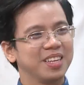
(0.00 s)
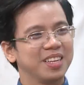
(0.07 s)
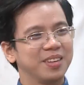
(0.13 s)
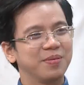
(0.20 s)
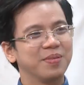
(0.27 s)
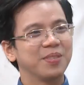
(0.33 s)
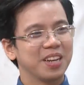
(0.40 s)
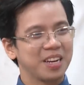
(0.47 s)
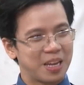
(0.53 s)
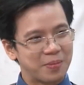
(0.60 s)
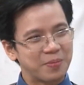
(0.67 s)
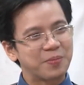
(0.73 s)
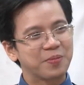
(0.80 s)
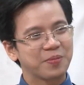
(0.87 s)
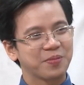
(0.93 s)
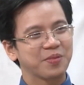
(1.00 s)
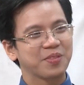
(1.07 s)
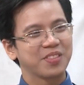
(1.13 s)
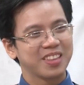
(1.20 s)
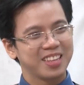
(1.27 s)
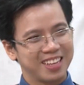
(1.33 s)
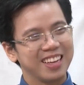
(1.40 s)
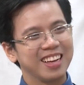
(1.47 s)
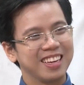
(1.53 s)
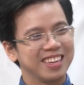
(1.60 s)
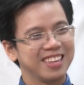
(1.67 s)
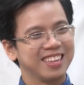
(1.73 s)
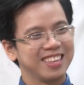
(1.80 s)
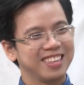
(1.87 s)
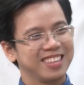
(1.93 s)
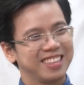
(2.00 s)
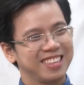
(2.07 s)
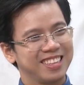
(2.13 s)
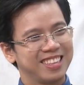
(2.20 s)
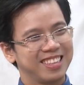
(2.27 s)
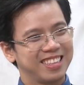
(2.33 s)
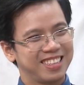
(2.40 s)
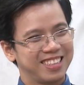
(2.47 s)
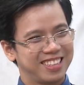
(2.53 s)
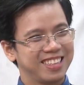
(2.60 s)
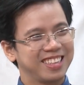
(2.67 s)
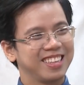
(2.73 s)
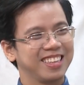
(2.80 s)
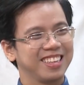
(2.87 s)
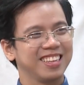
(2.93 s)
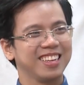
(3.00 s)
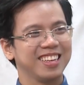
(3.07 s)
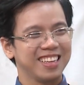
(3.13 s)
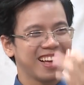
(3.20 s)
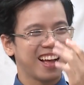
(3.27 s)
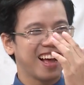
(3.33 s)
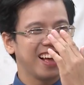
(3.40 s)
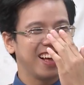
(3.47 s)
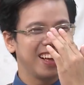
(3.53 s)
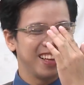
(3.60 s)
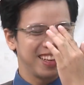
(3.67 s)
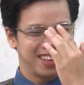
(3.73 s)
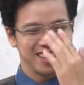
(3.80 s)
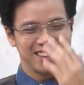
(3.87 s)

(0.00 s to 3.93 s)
ngữ học tiếng Anh à, với những quý vị khán giả đặc biệt là những ai đang